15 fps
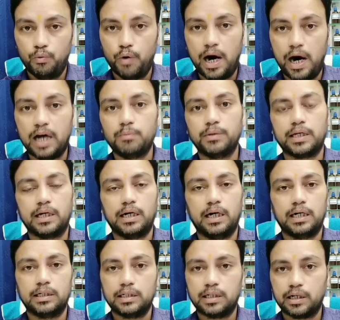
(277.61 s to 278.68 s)
वार्म के
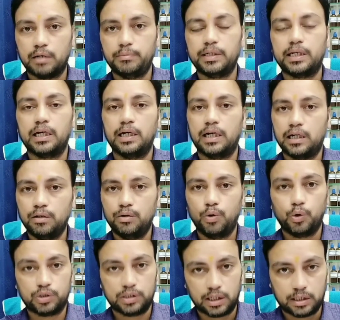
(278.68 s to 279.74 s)
कारण कृमि के कारण
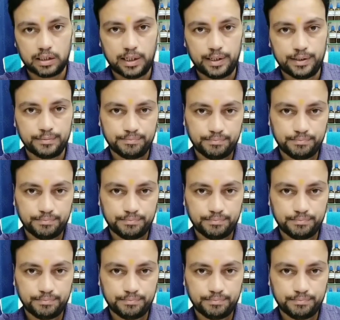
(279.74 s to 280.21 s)
हो सकता है